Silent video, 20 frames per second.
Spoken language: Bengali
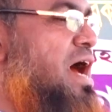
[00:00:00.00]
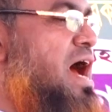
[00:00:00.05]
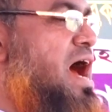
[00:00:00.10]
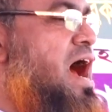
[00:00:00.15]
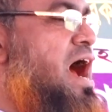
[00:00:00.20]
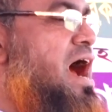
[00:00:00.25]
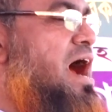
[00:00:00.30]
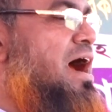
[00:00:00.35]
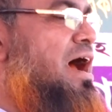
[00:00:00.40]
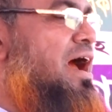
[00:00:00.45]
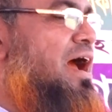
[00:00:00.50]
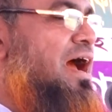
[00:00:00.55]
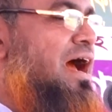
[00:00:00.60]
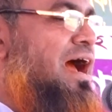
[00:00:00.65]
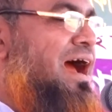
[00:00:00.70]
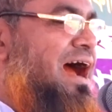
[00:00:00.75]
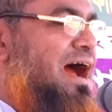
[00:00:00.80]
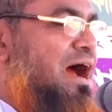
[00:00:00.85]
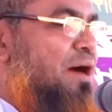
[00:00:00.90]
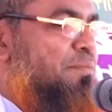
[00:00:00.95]
না
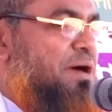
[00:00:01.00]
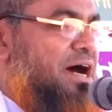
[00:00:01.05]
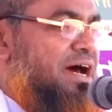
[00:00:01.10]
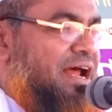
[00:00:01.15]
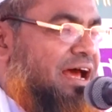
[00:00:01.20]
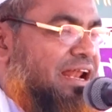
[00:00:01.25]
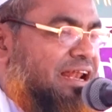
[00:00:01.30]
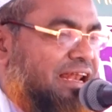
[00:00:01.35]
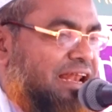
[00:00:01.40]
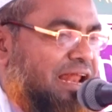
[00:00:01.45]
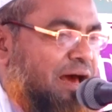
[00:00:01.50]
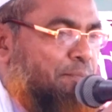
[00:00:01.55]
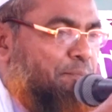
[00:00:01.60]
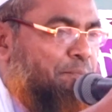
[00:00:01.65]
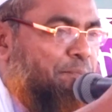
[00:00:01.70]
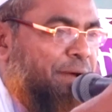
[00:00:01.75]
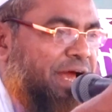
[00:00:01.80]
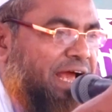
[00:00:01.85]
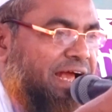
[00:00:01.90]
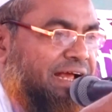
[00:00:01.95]
আমার আল্লাহ
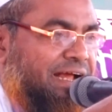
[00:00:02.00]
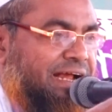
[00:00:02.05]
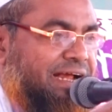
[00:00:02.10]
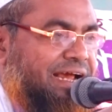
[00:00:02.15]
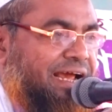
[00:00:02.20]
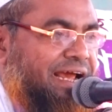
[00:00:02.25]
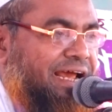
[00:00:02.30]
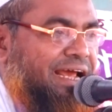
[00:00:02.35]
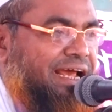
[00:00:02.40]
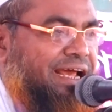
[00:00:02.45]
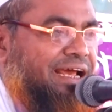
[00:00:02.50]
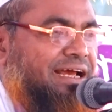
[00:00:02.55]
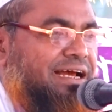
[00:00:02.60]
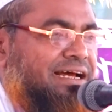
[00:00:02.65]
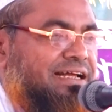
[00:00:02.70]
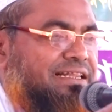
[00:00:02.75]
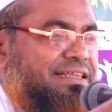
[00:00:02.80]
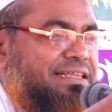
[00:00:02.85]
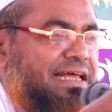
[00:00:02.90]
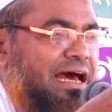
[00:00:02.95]
ব্যাংকে
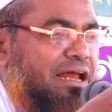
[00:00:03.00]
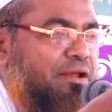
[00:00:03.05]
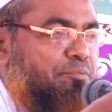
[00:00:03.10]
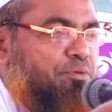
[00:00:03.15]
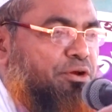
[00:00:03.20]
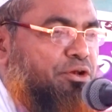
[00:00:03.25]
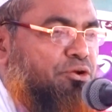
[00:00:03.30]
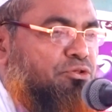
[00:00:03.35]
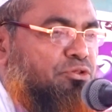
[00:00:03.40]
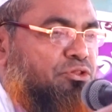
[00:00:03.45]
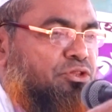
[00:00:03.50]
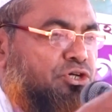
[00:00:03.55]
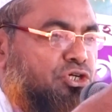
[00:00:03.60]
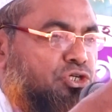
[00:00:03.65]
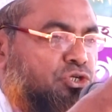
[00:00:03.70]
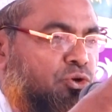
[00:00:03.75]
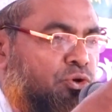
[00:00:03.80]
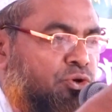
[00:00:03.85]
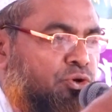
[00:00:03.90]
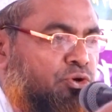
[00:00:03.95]
তার বিরুদ্ধে
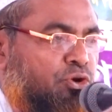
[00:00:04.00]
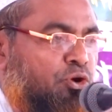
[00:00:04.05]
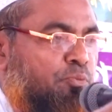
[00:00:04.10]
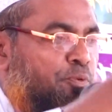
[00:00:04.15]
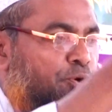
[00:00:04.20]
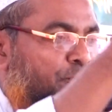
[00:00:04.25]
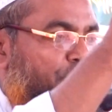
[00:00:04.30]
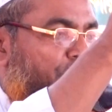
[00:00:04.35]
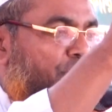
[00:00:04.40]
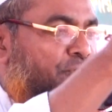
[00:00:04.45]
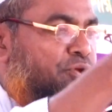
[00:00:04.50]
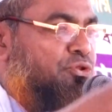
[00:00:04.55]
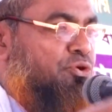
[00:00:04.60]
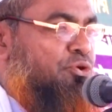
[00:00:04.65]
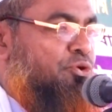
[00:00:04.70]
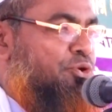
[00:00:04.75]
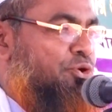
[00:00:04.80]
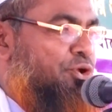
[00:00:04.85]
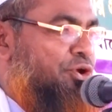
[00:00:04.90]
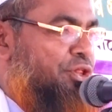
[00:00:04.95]
শূন্য পরিণত
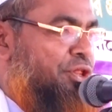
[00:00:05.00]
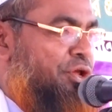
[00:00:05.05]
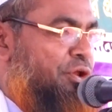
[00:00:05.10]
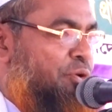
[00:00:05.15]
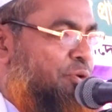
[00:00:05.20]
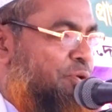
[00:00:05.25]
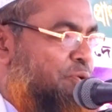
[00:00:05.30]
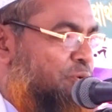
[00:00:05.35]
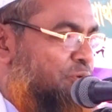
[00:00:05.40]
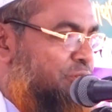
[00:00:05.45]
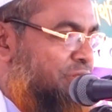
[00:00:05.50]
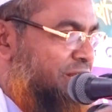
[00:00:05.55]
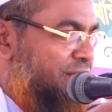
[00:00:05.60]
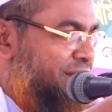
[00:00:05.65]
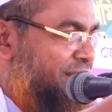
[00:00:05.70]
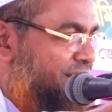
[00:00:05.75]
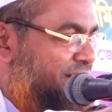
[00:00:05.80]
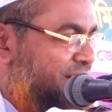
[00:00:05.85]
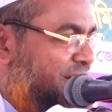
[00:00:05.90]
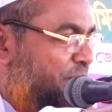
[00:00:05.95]
করে দিল কথা
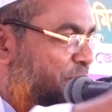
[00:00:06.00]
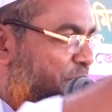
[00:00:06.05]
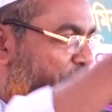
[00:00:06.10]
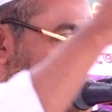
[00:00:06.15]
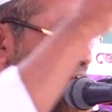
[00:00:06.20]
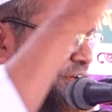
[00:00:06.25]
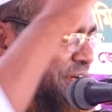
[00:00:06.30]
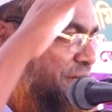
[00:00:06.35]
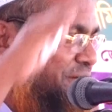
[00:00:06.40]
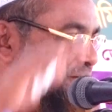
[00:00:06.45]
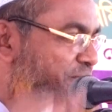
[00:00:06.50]
ঠিক না বেটি